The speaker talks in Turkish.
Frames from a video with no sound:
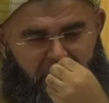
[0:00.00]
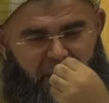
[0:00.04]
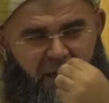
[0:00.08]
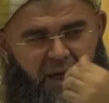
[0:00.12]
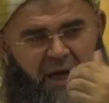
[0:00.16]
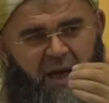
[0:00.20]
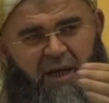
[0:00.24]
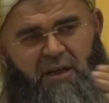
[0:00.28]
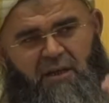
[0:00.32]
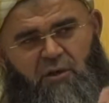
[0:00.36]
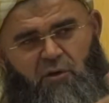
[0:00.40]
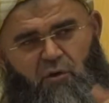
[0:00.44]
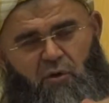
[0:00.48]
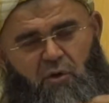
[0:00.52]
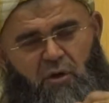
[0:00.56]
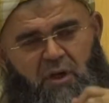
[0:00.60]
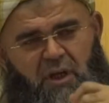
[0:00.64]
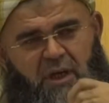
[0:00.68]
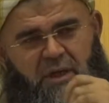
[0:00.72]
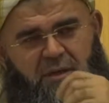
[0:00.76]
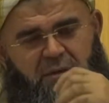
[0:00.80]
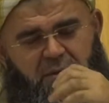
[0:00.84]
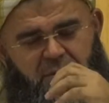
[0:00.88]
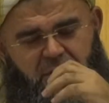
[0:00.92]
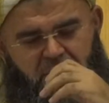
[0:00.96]
Aynı
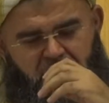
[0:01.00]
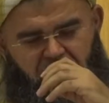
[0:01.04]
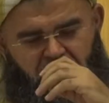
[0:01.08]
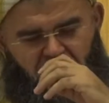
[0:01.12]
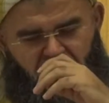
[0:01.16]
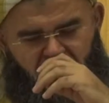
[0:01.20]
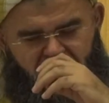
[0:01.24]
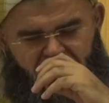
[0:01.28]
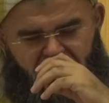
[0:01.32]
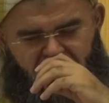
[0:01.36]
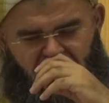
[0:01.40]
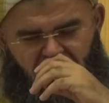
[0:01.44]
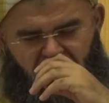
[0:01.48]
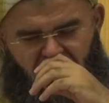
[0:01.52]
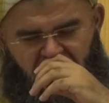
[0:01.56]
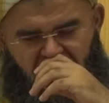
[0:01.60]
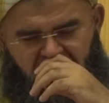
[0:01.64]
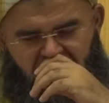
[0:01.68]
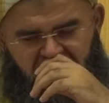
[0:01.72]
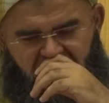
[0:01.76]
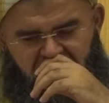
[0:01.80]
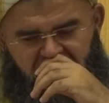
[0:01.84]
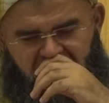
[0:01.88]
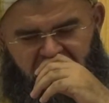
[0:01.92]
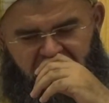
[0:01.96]
olay kurban
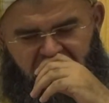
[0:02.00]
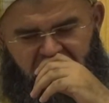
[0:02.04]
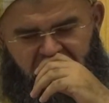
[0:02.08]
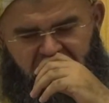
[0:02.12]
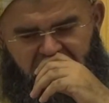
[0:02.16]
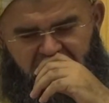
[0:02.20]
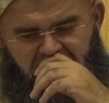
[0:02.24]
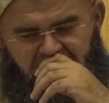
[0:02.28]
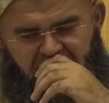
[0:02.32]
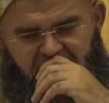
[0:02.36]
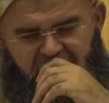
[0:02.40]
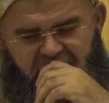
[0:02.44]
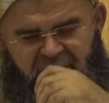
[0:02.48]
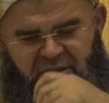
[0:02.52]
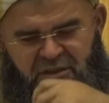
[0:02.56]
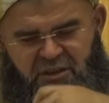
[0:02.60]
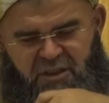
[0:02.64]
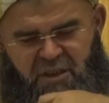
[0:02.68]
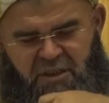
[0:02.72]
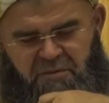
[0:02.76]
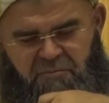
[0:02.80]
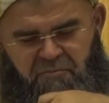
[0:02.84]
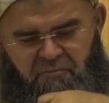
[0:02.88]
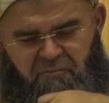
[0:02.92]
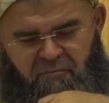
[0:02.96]
olayı
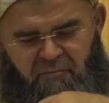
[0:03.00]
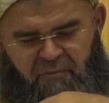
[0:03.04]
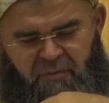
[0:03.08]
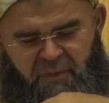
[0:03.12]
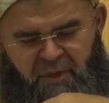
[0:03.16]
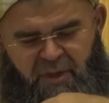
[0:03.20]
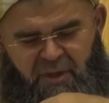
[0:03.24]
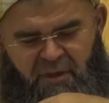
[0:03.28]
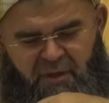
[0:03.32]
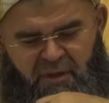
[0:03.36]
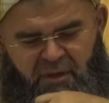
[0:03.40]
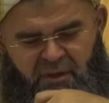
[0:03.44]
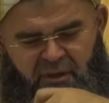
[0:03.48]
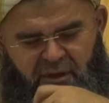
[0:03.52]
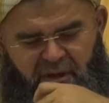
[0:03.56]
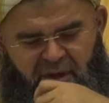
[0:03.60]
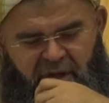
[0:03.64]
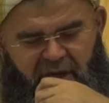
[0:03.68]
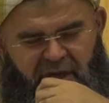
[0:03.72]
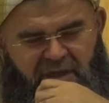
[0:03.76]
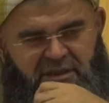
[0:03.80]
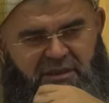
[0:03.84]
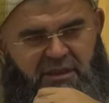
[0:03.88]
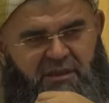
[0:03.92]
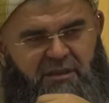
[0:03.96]
arkadaşlar
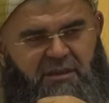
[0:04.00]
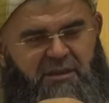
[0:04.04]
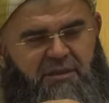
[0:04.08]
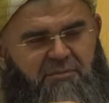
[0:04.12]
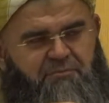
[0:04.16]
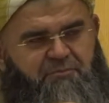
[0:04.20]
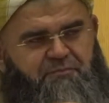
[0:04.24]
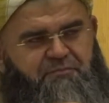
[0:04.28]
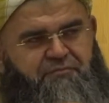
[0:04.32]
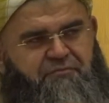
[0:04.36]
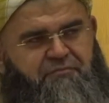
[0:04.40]
Hazreti